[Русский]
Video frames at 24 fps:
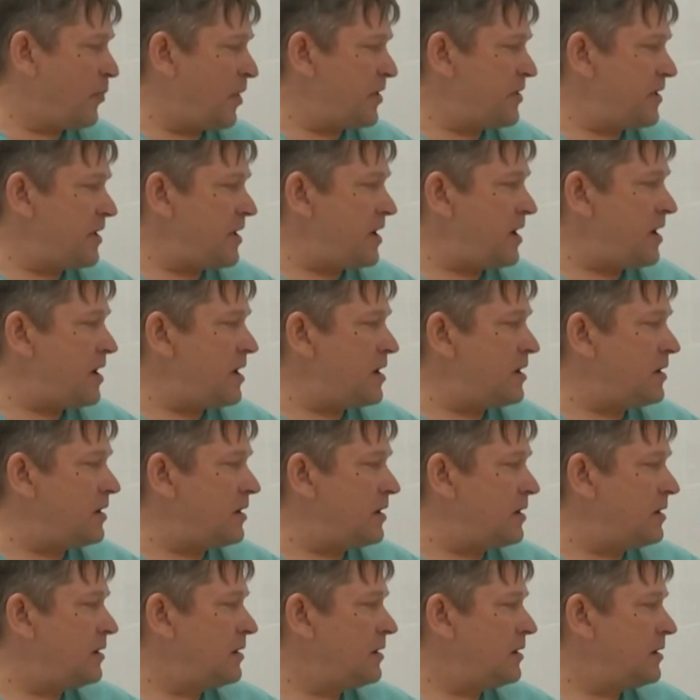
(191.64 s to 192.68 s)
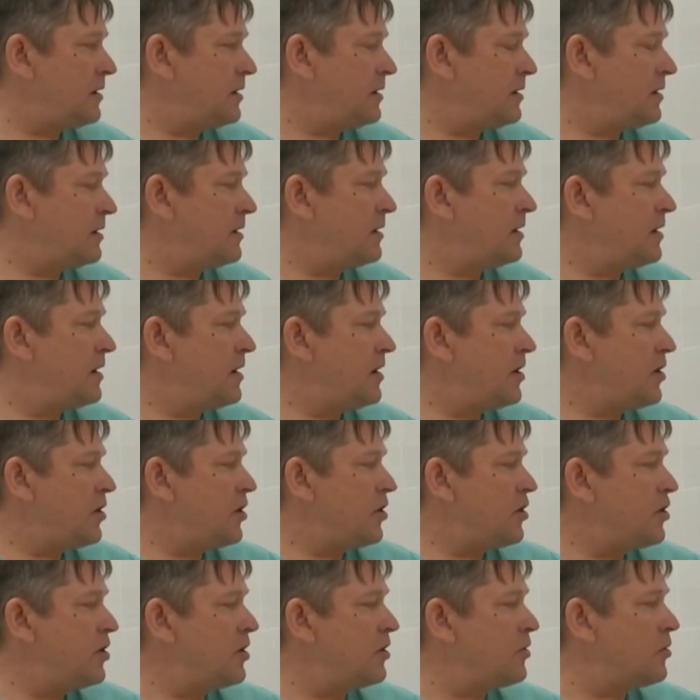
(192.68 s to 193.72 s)
Батарейки,
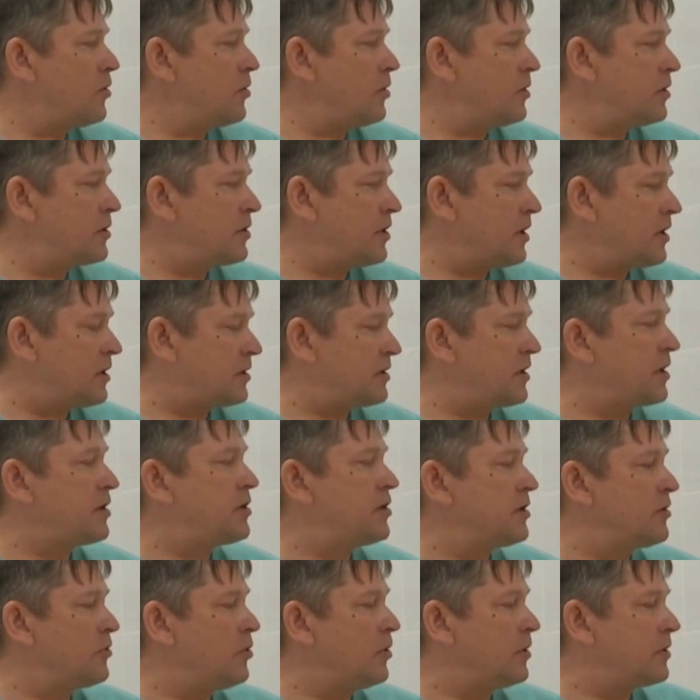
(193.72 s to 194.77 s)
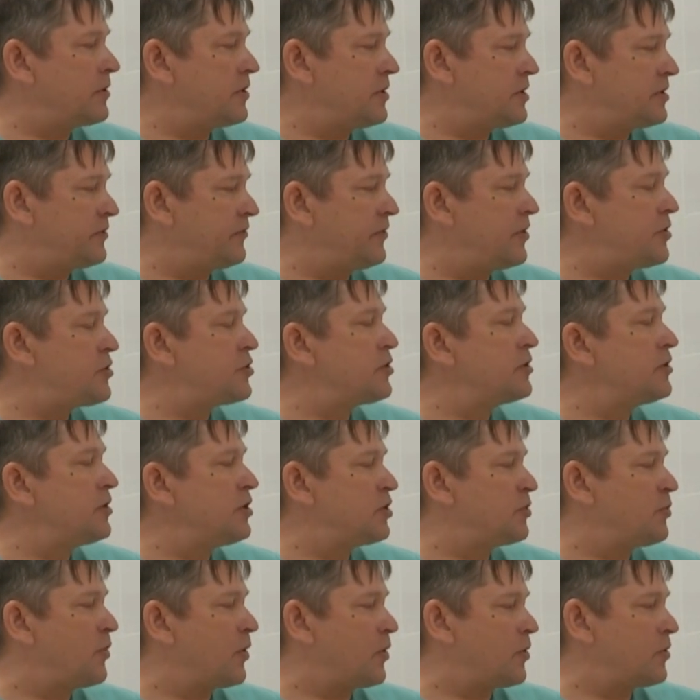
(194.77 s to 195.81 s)
иголки. Кстати, иголки
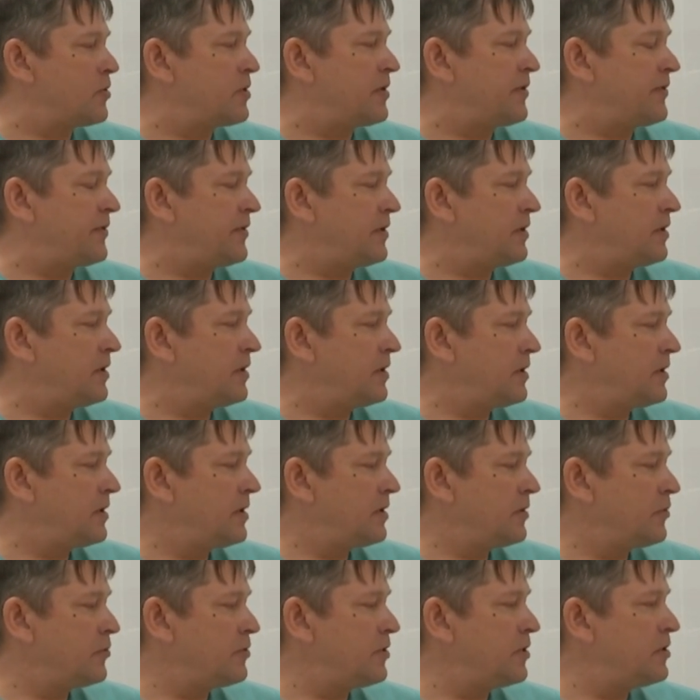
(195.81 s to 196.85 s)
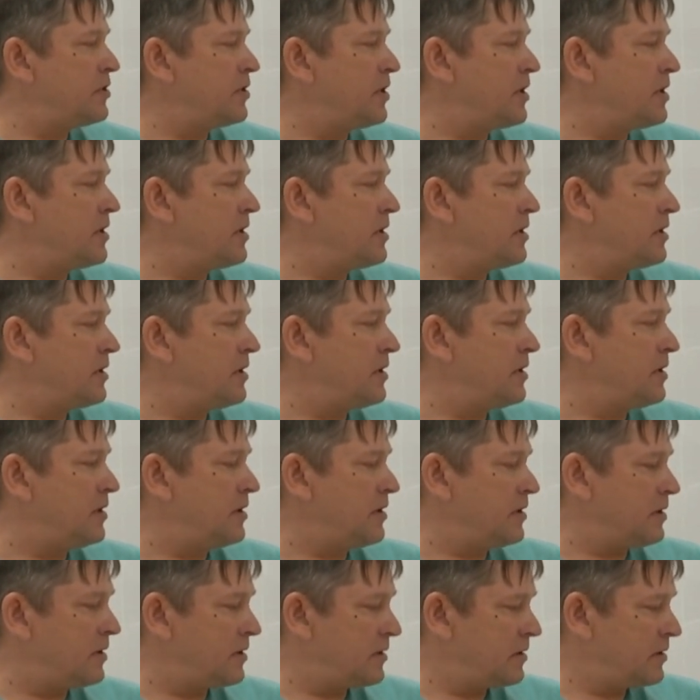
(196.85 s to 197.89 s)
извлечены из бронхов у детей.
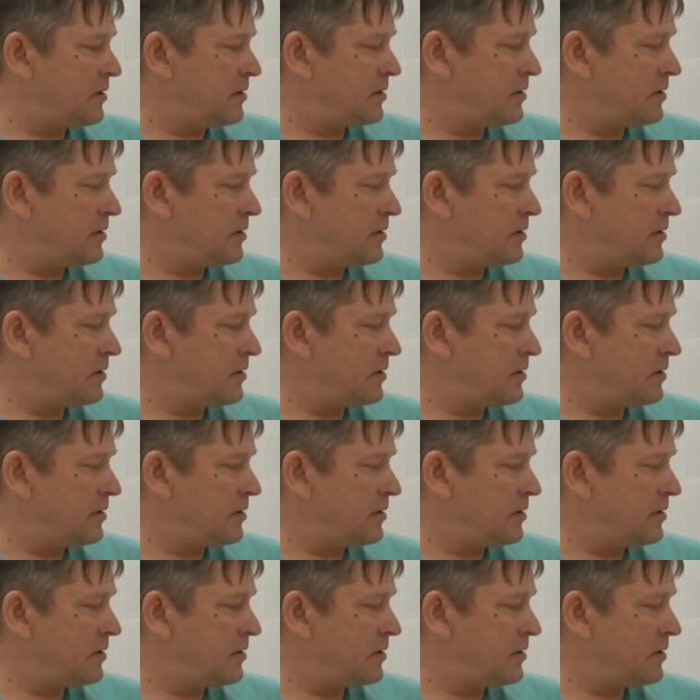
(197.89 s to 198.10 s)
И